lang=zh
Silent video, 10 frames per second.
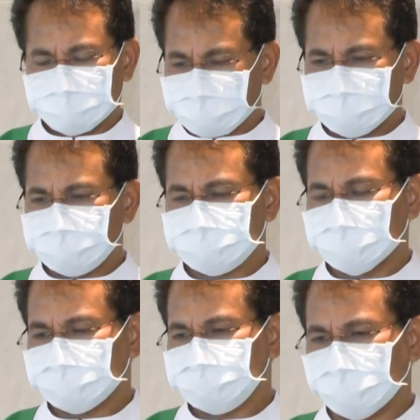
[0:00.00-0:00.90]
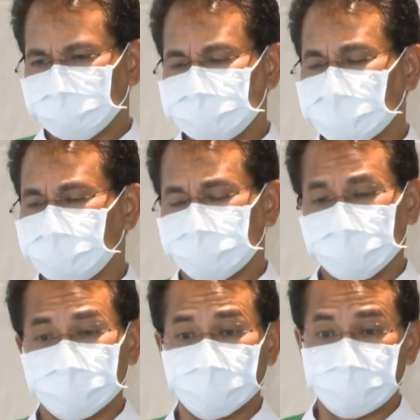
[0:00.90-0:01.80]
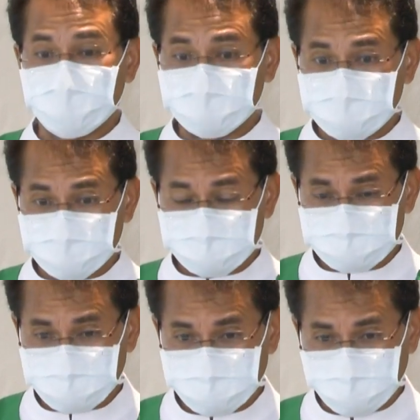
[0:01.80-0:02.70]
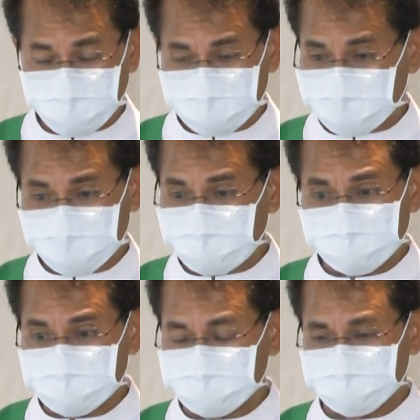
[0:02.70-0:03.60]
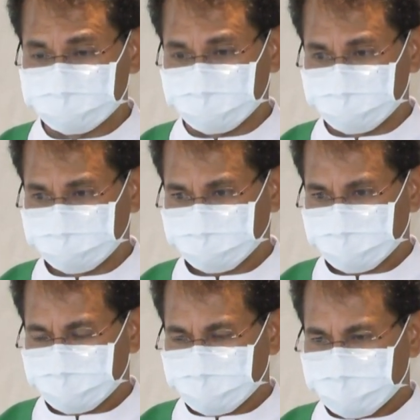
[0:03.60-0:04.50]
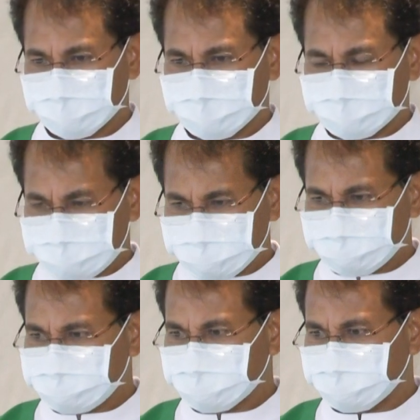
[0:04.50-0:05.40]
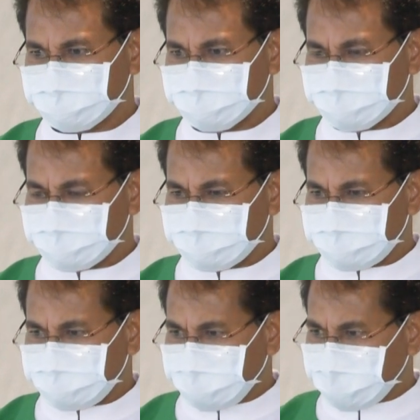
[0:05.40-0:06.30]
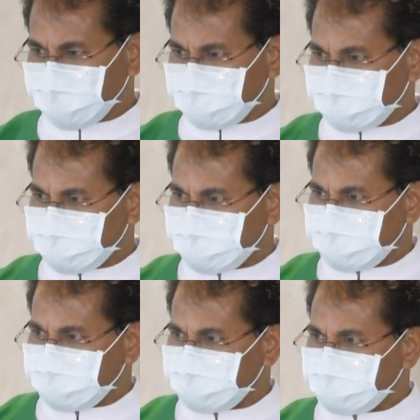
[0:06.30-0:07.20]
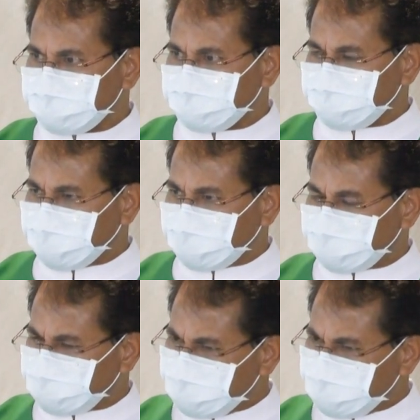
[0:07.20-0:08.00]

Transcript: 这个就是告诉我们在我们的每天的生活，可能我们急着急着要要